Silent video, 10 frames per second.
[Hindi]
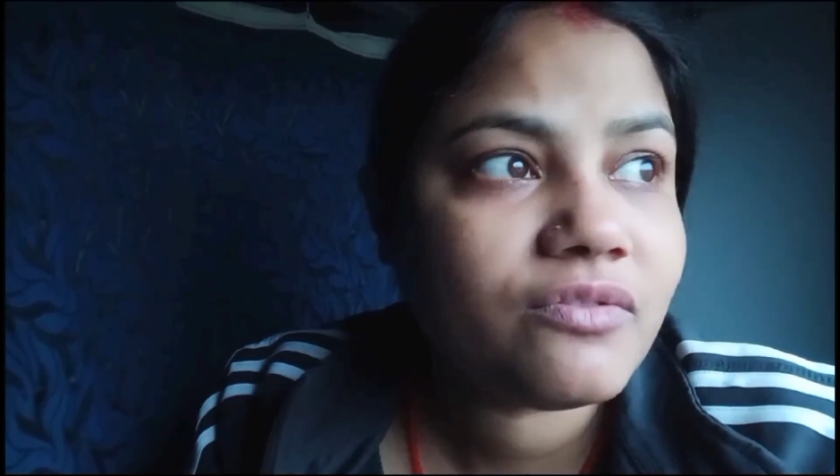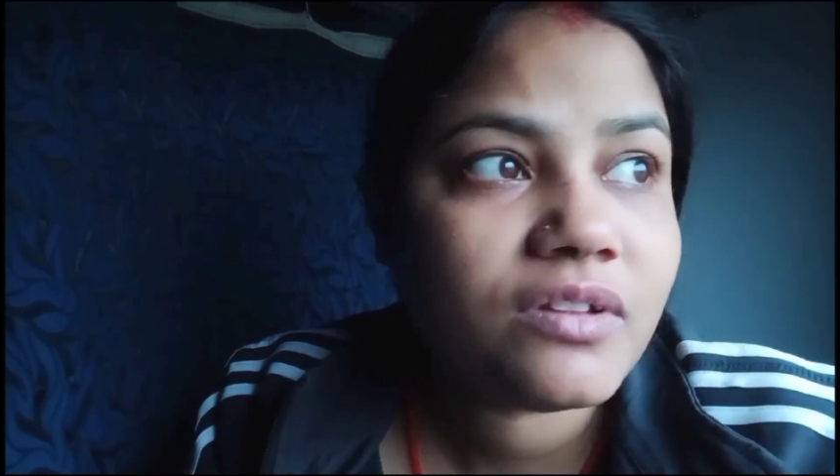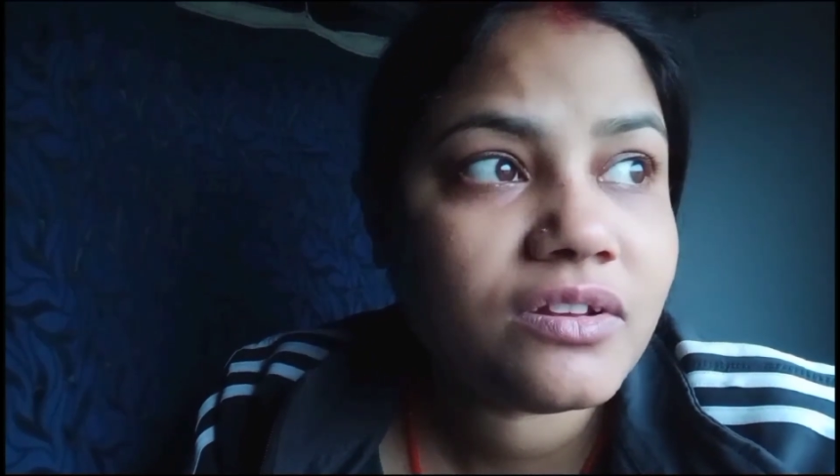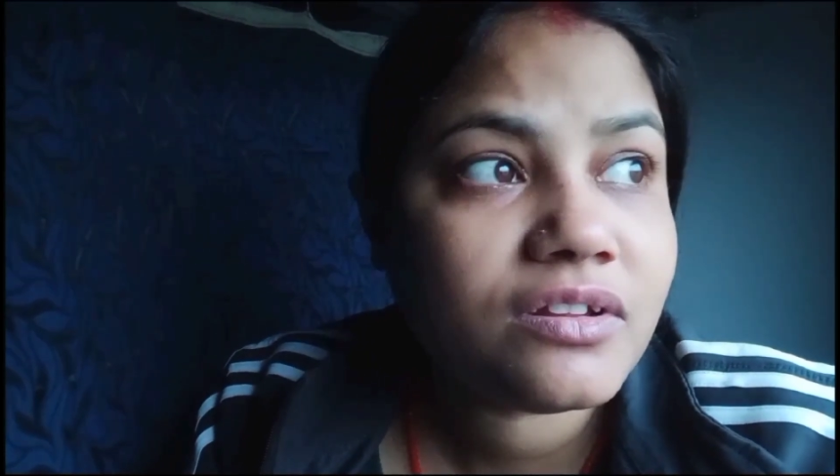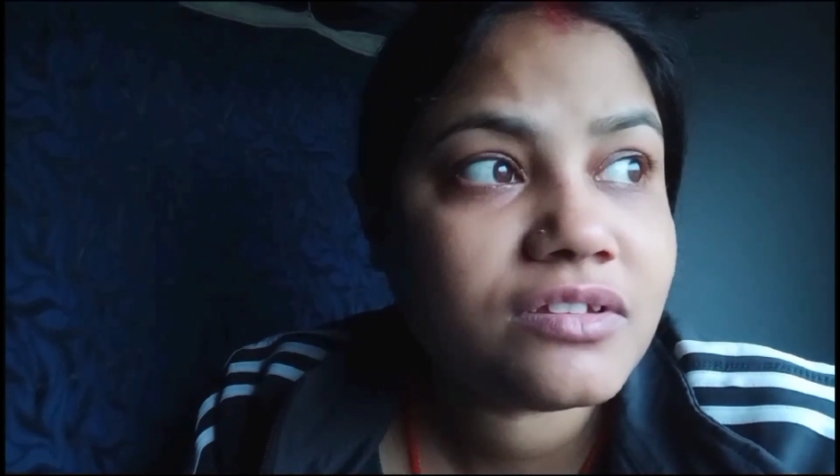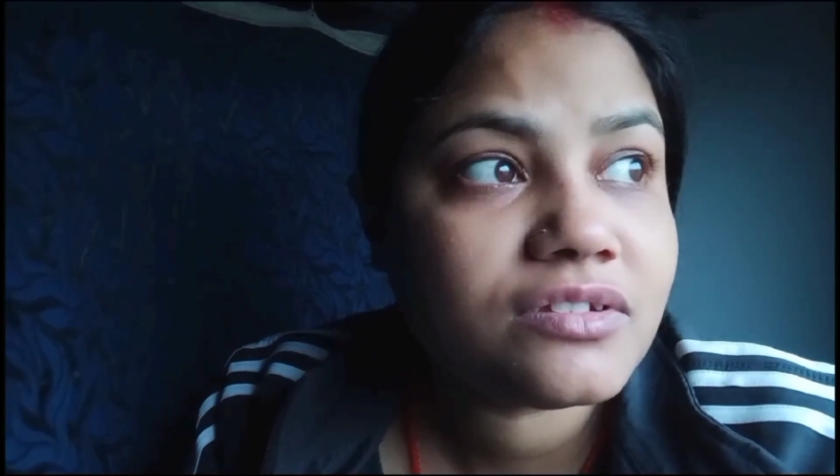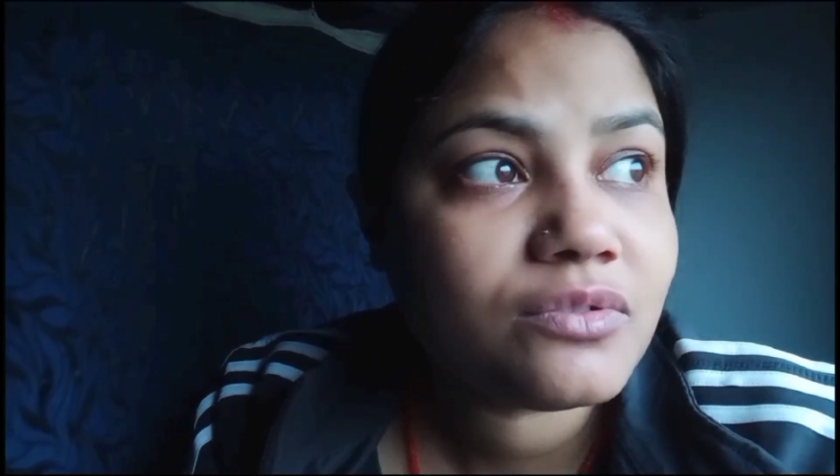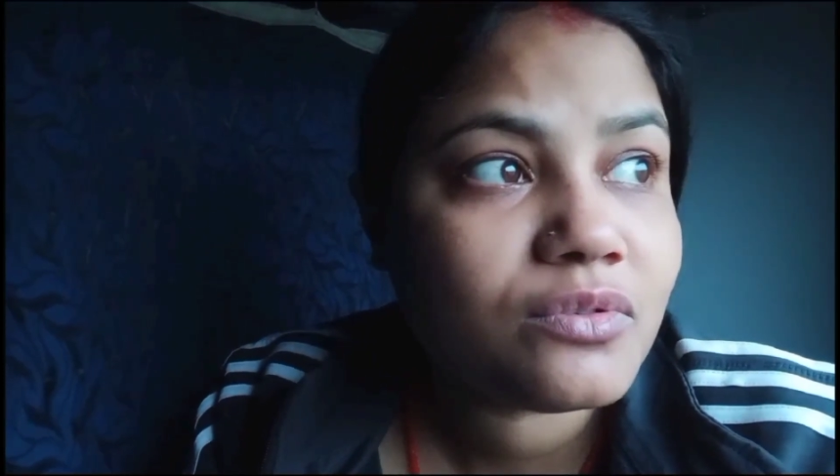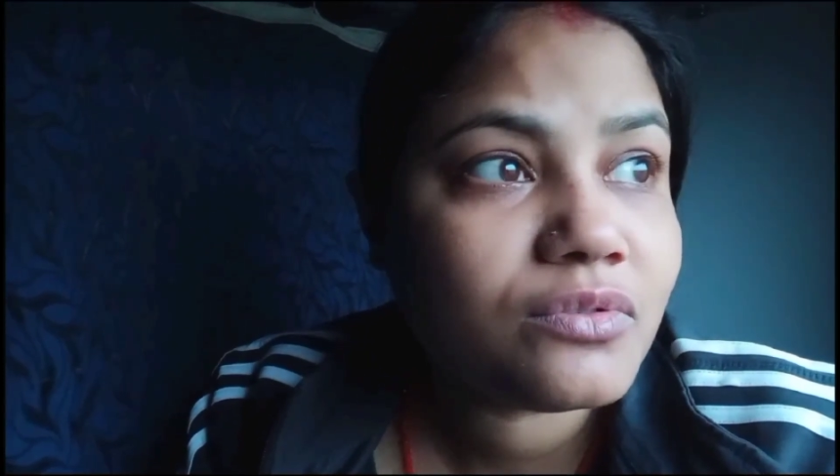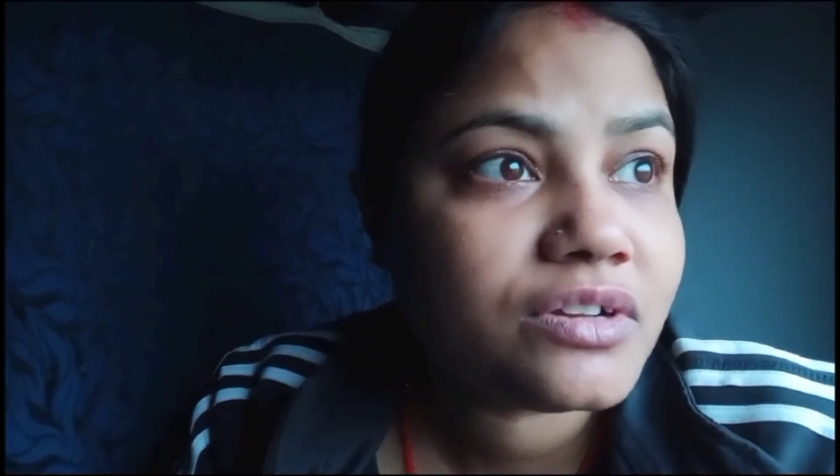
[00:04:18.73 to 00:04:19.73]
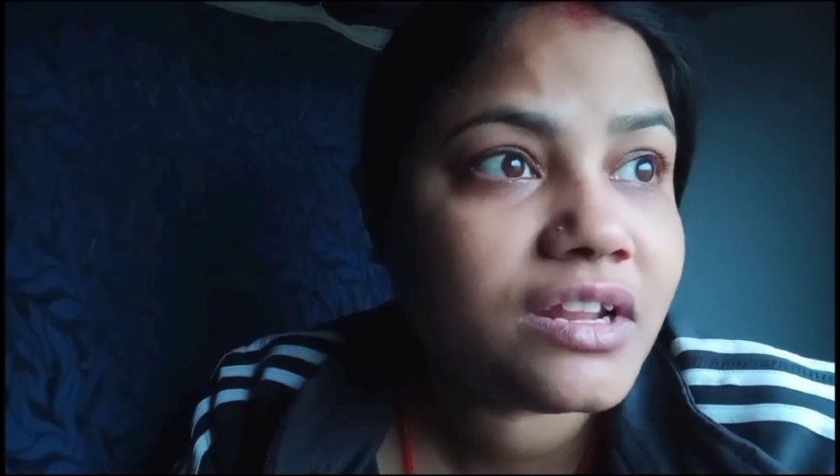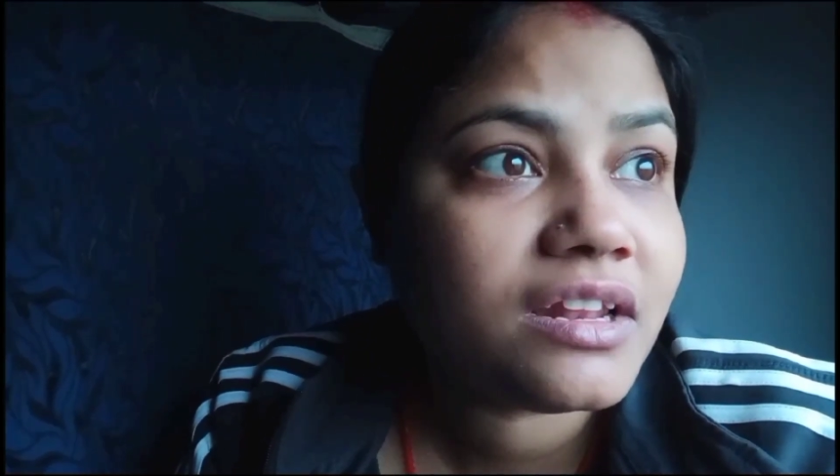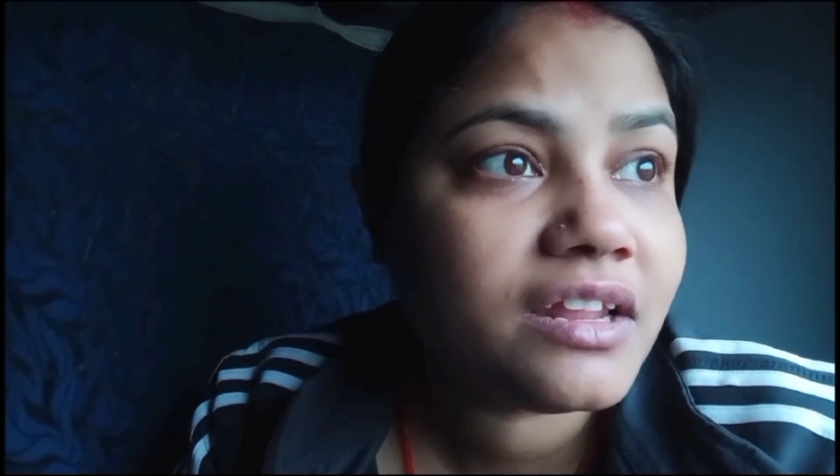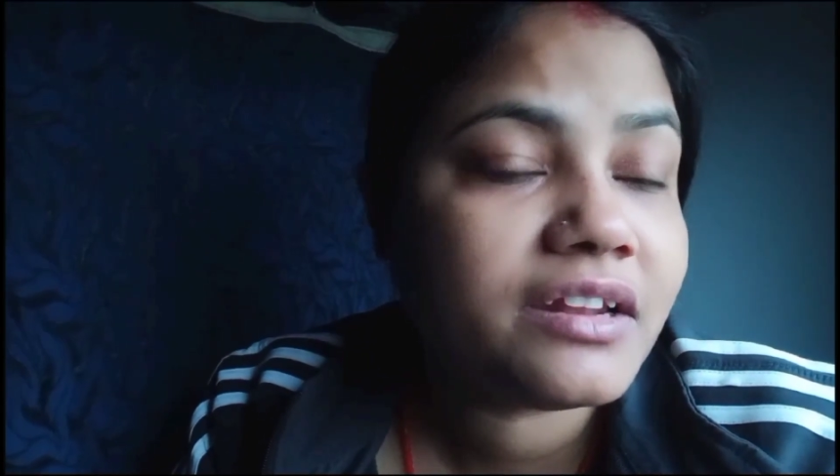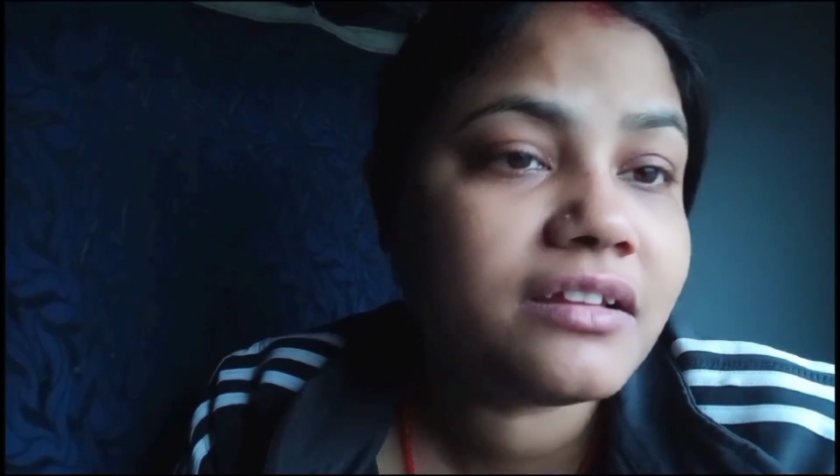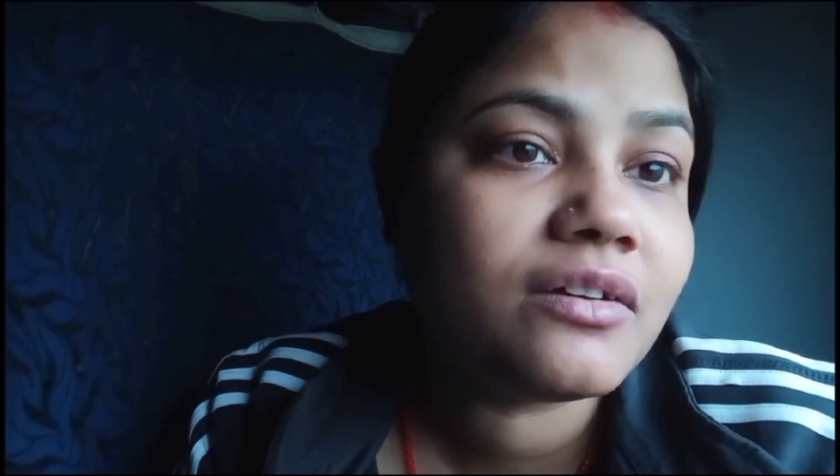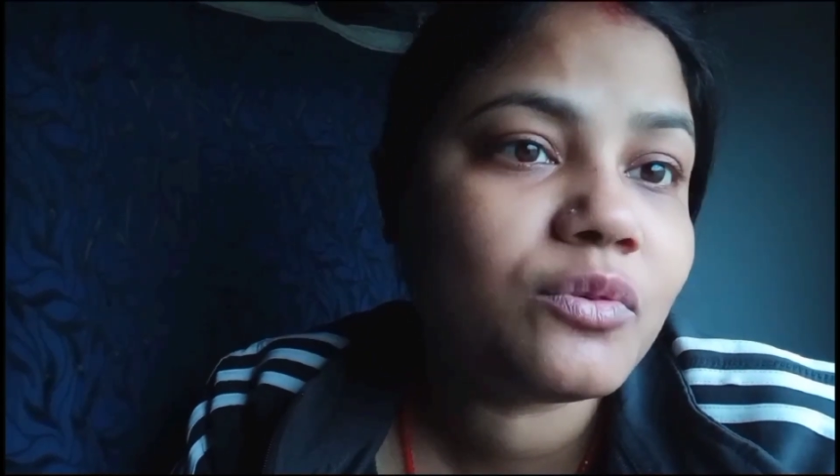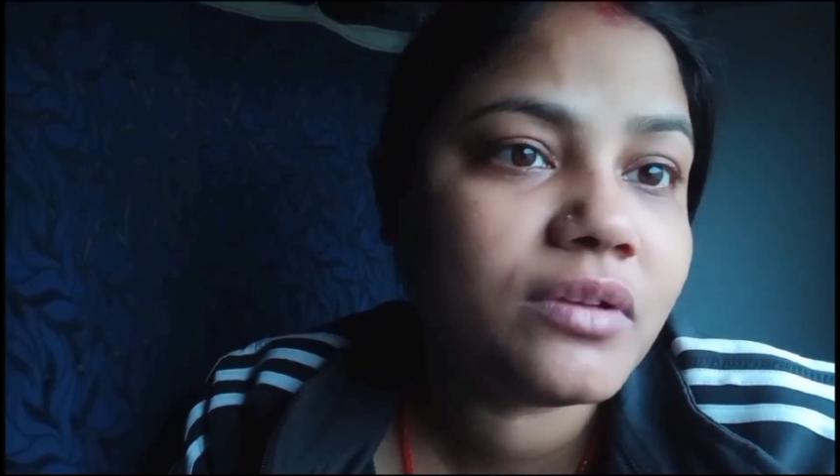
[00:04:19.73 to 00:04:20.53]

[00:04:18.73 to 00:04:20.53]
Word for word: जेनविन रीज़न हो ट्रेन लेट